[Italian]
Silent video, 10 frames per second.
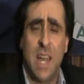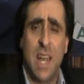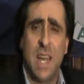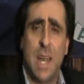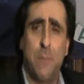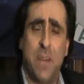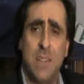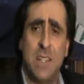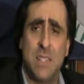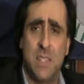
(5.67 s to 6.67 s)
è la
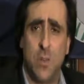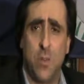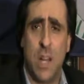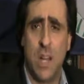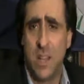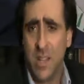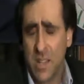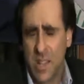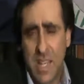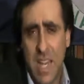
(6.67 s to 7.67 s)
prevenzione
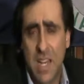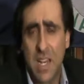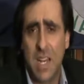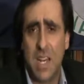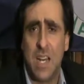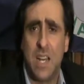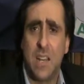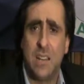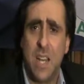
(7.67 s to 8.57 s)
della,